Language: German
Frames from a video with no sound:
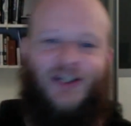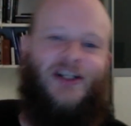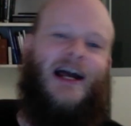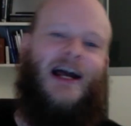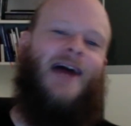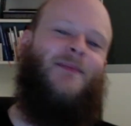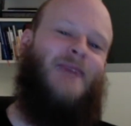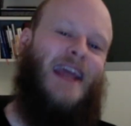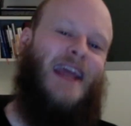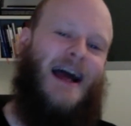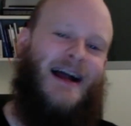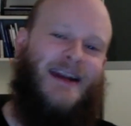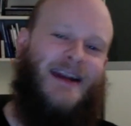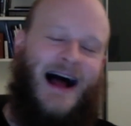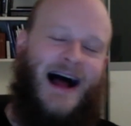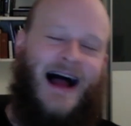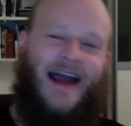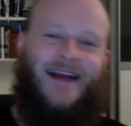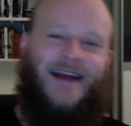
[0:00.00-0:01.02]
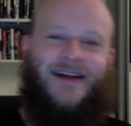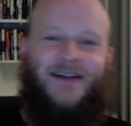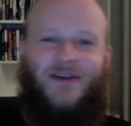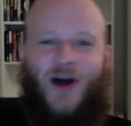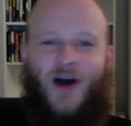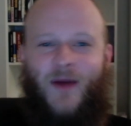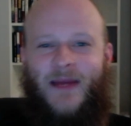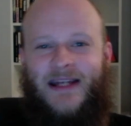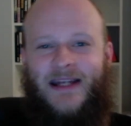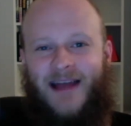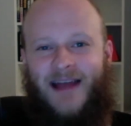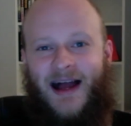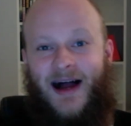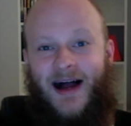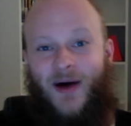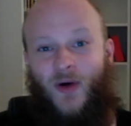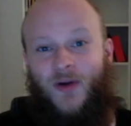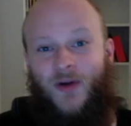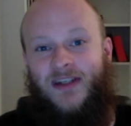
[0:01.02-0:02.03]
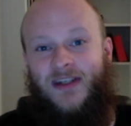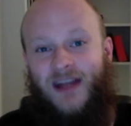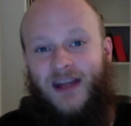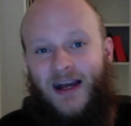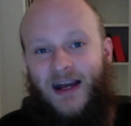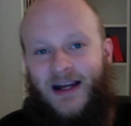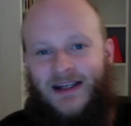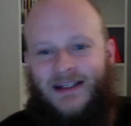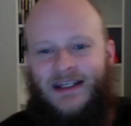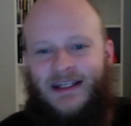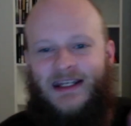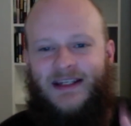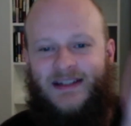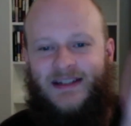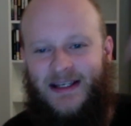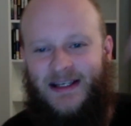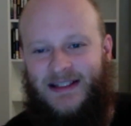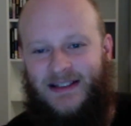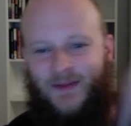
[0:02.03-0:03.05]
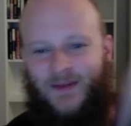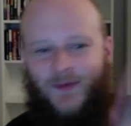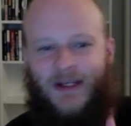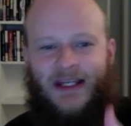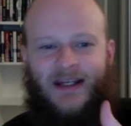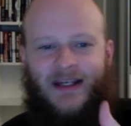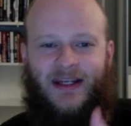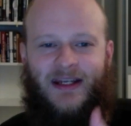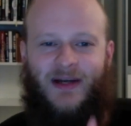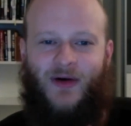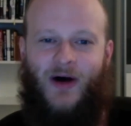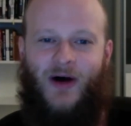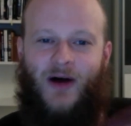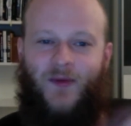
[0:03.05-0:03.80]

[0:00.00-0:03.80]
Schreibt gerne einen Kommentar unter dieses Video.